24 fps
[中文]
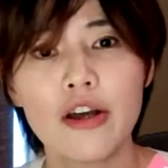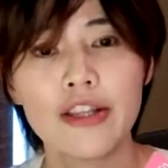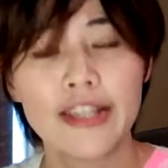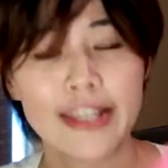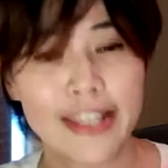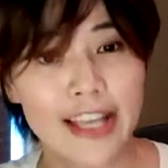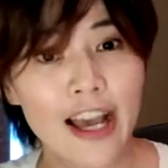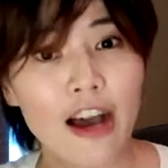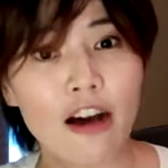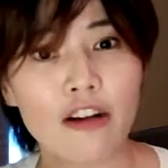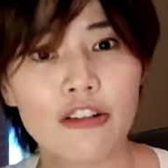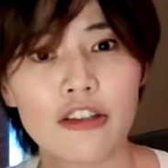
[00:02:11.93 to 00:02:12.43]

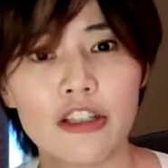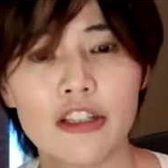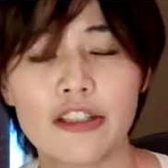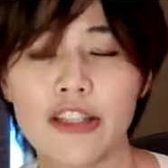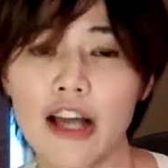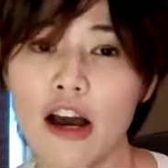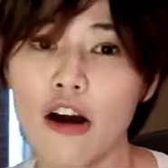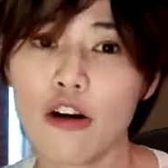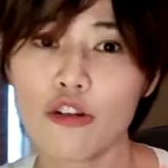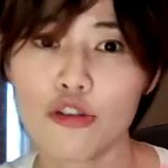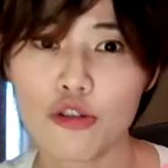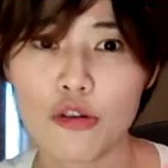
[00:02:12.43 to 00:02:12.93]
掉了，
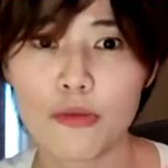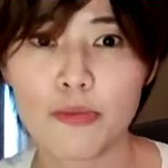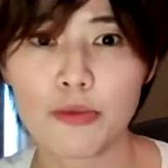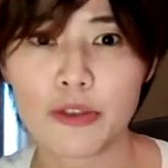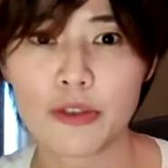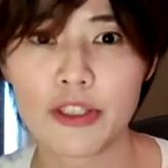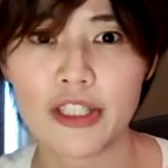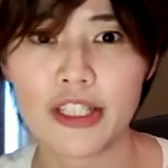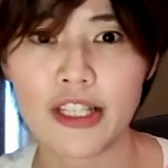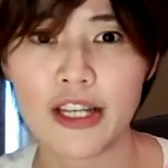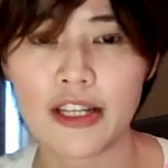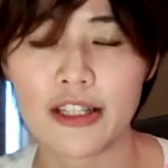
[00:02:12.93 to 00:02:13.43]
然后就不
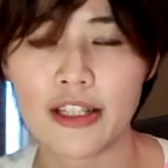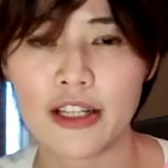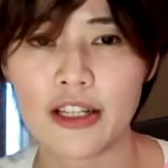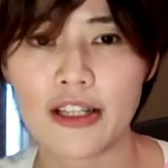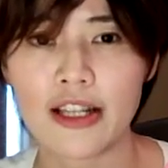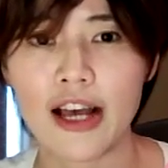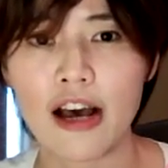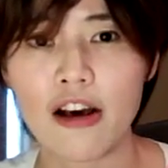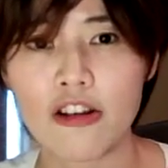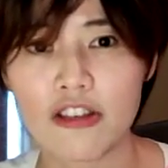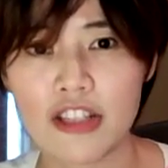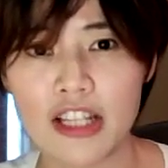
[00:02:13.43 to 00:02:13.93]
见了，
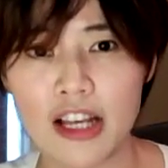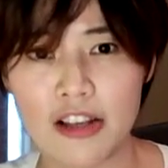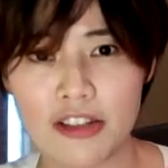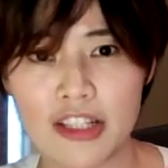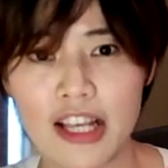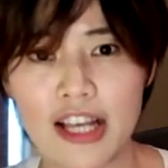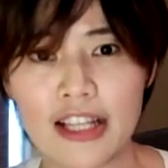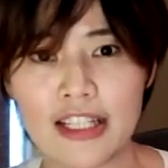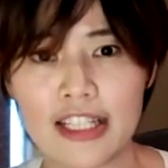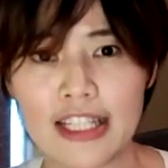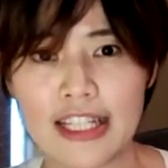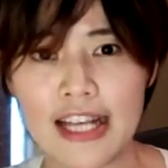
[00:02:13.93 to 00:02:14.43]
然后早
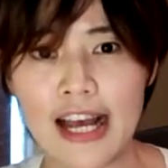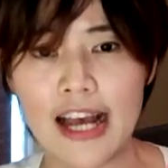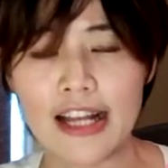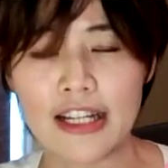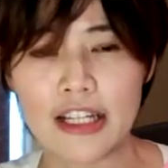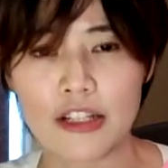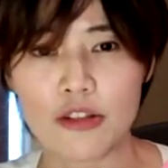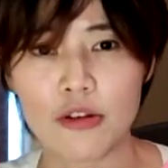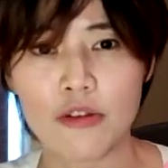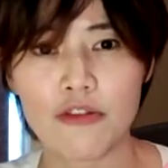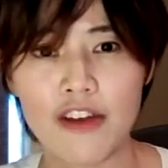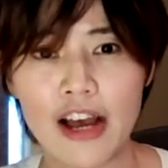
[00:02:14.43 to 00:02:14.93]
上起来你
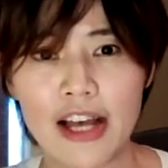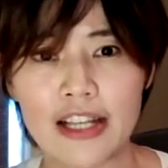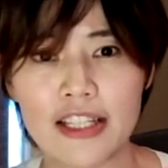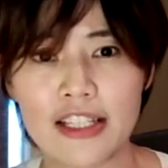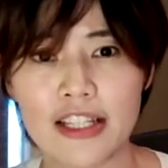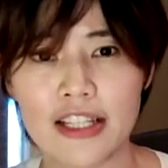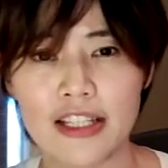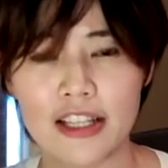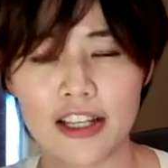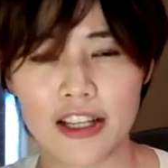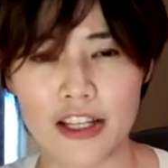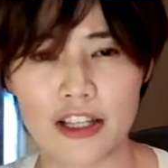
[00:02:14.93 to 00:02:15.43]
就发
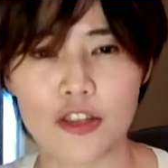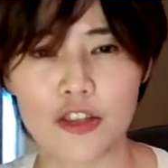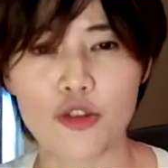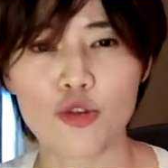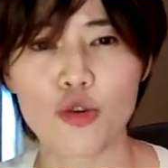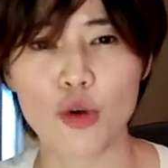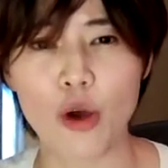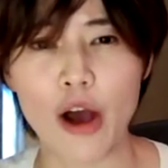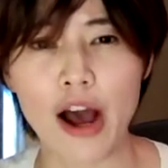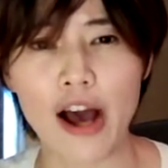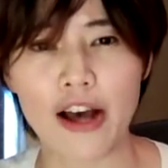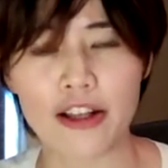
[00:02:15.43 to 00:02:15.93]
现那个
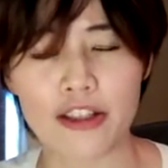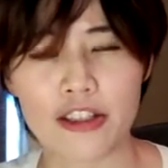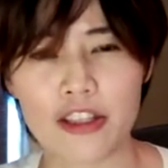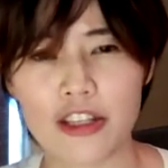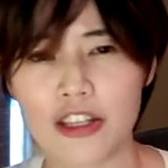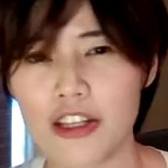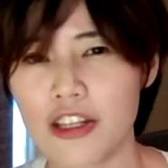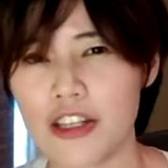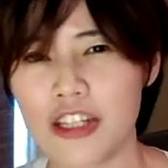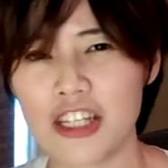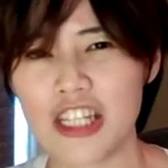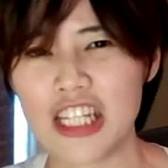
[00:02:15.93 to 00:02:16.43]
床真
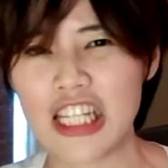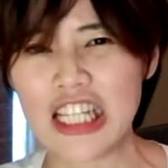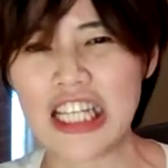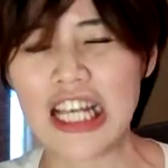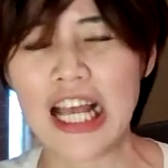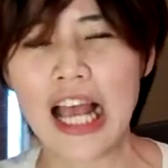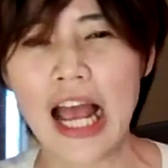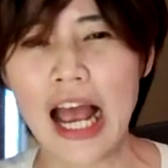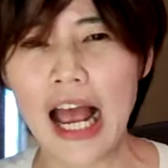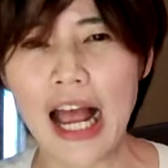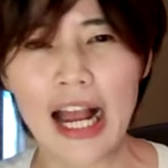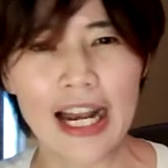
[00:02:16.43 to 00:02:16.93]
的是
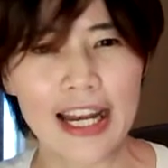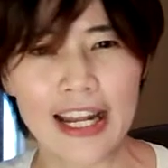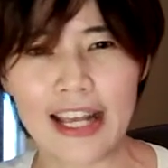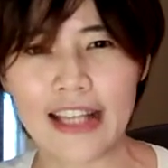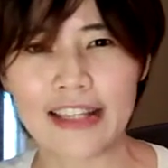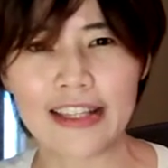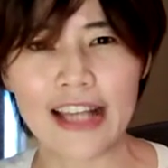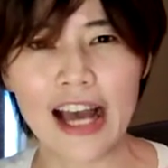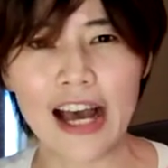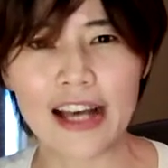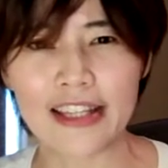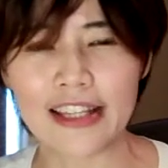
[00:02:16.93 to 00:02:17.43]
黏
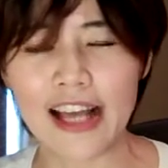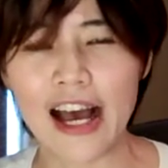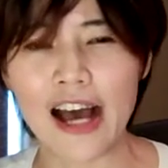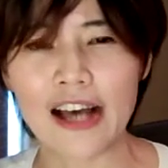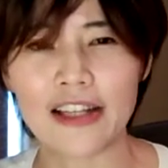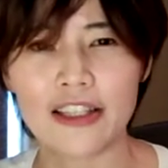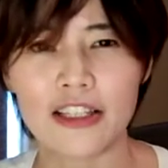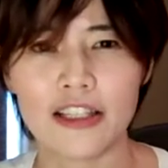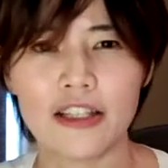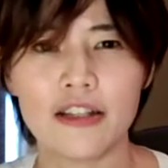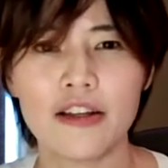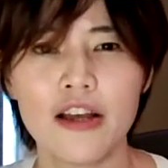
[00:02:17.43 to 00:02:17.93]
哒哒
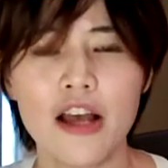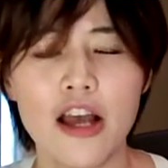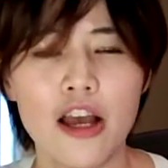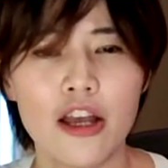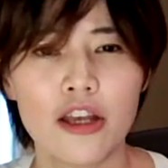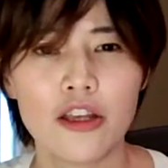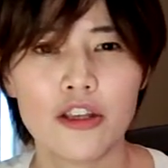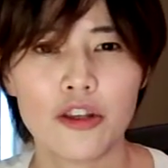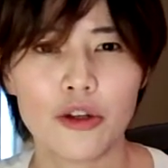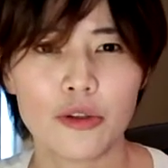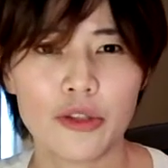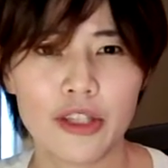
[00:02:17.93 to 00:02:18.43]
的，
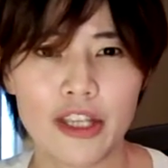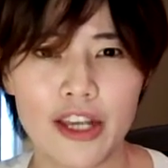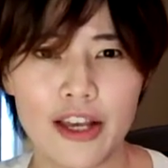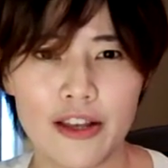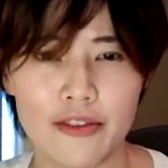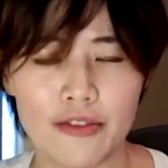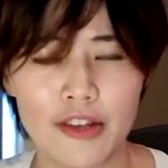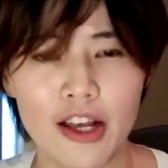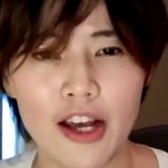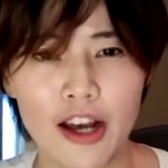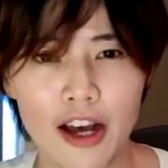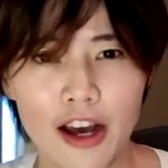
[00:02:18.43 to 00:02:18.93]
有点
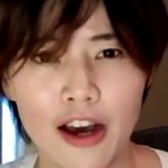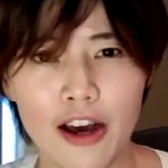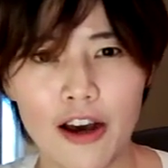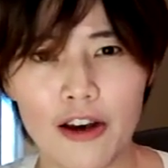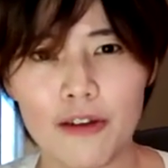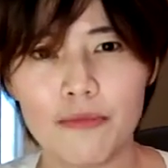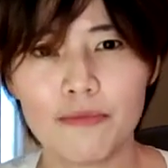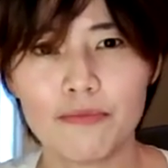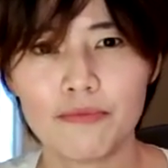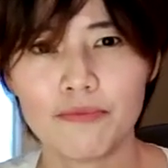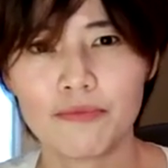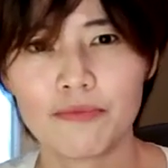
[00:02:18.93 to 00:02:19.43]
啊、
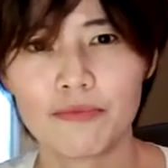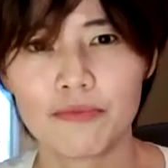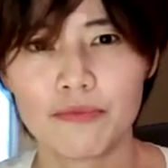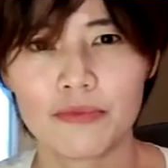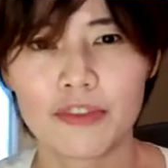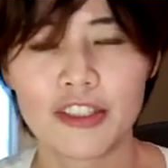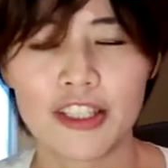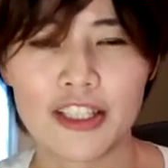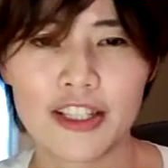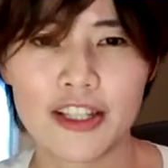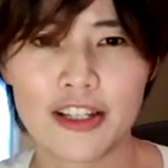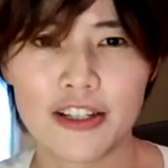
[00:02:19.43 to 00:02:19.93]
呃，
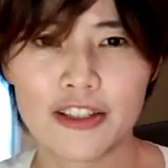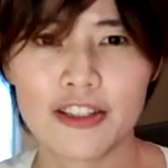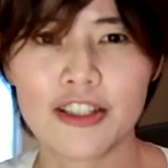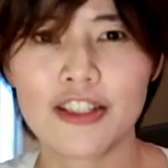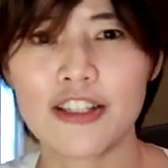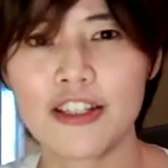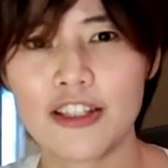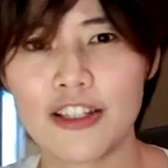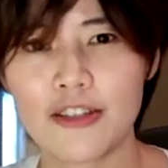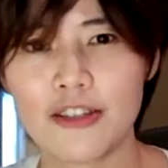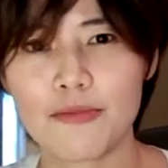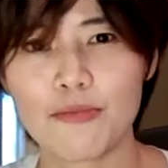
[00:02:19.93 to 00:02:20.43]
真的
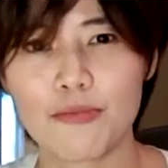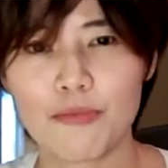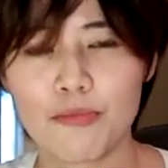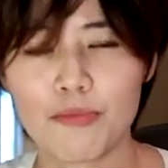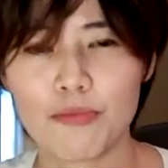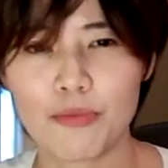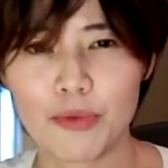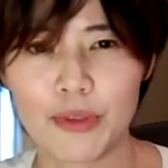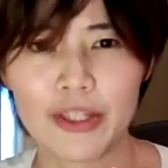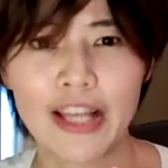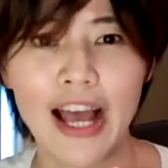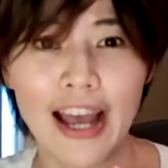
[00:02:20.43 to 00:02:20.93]
是
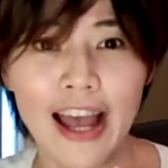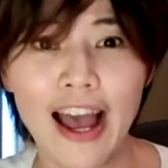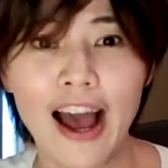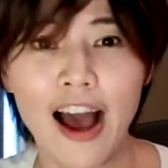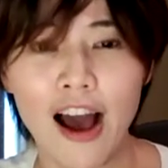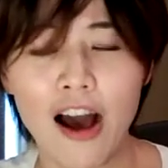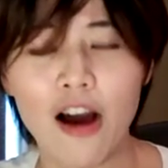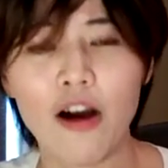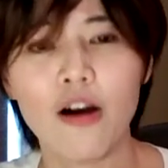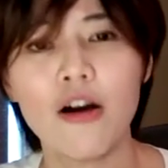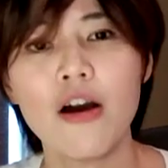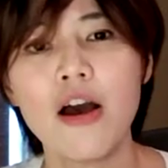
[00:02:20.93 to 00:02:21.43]
不太
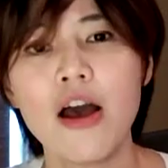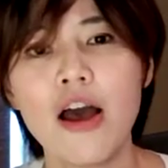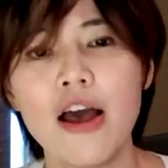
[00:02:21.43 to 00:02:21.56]
好。